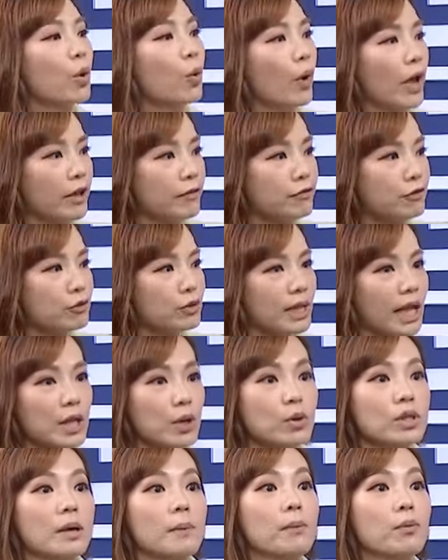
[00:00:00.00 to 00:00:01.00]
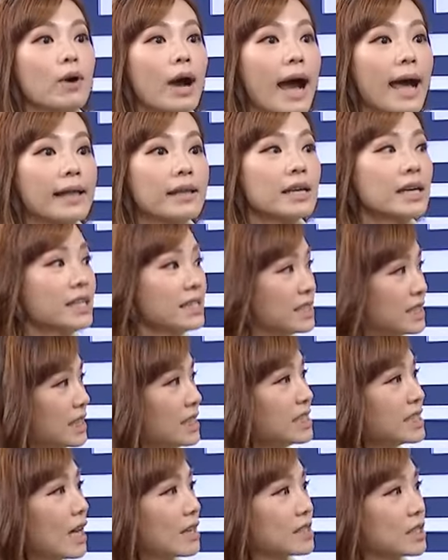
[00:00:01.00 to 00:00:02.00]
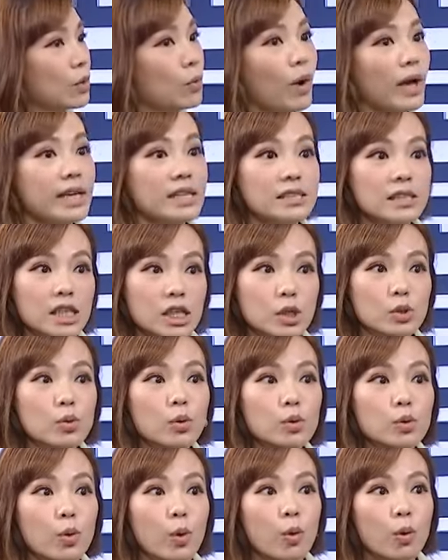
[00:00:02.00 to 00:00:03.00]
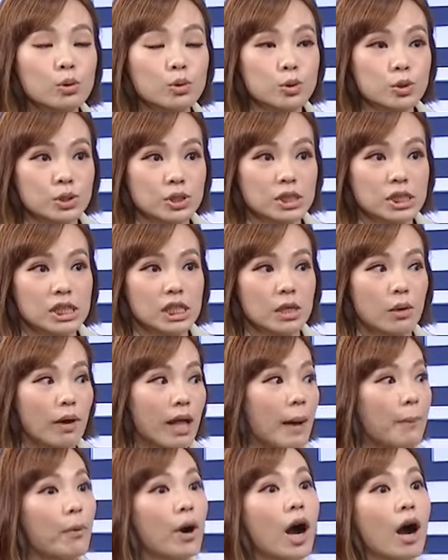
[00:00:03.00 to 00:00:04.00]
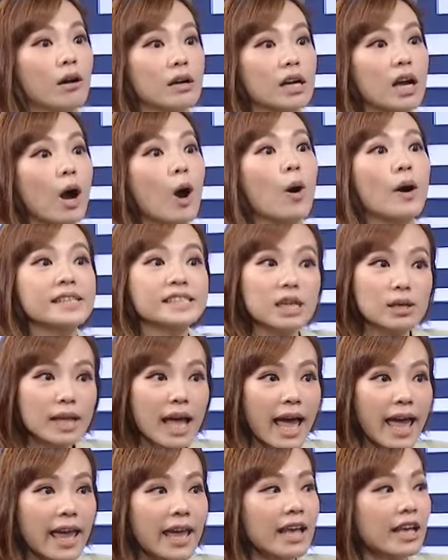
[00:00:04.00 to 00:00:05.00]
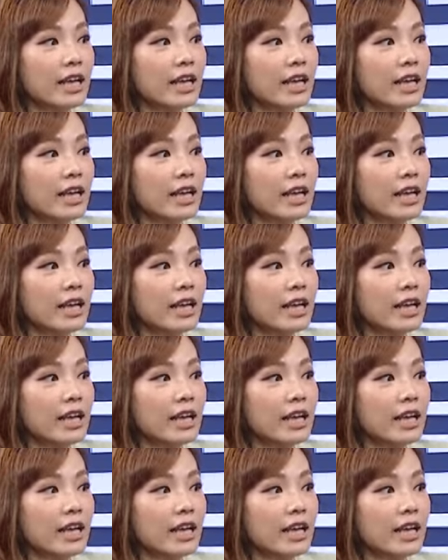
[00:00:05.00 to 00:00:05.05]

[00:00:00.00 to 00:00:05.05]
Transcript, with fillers: 的回复，他有点不安，心想着万一这一拖拖过去时间的话，他不好跟高宏安交代。